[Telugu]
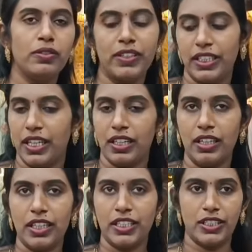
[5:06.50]
టూ ఫైవ్
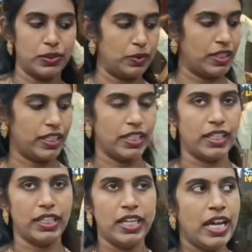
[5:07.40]
దాకా రేంజెస్
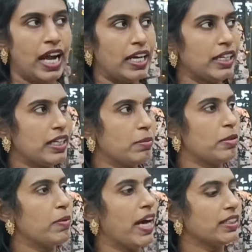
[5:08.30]
ఉంటాయండి అండ్ ఇక్కడ
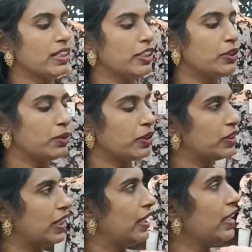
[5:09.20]
మీరు బ్యాక్ సైడ్
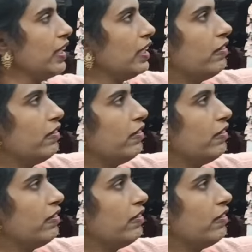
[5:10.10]
చూడొచ్చండి